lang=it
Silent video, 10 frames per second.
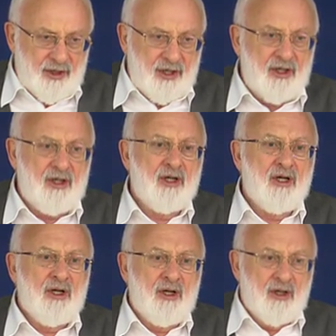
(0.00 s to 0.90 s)
Noi
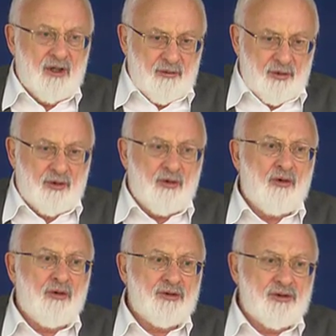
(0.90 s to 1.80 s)
invece parliamo soltanto
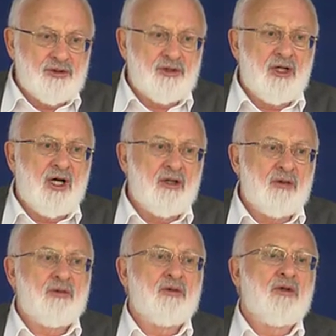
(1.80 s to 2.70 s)
della realizzazione nel
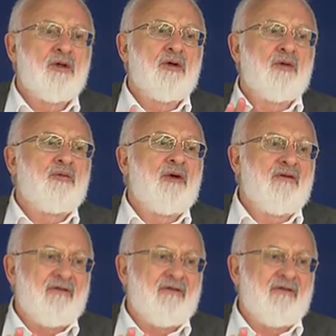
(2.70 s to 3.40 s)
nostro mondo